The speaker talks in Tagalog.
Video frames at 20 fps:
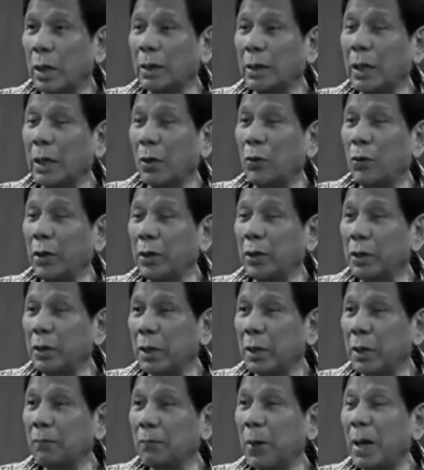
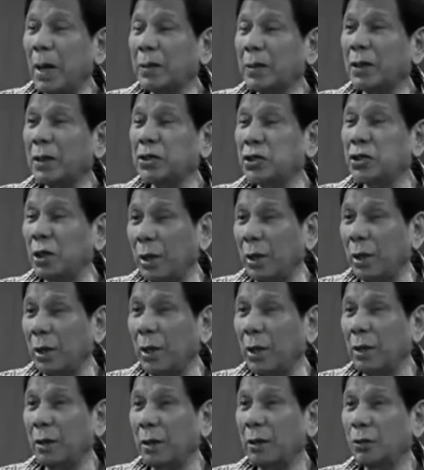gagawin na para
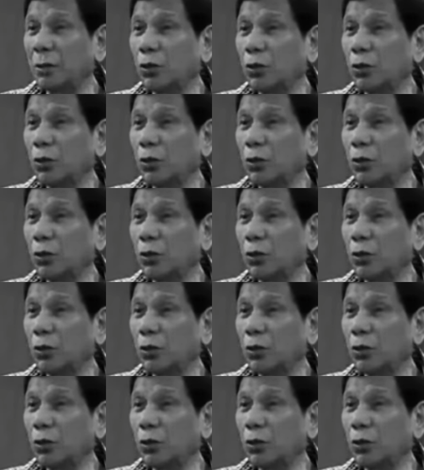sila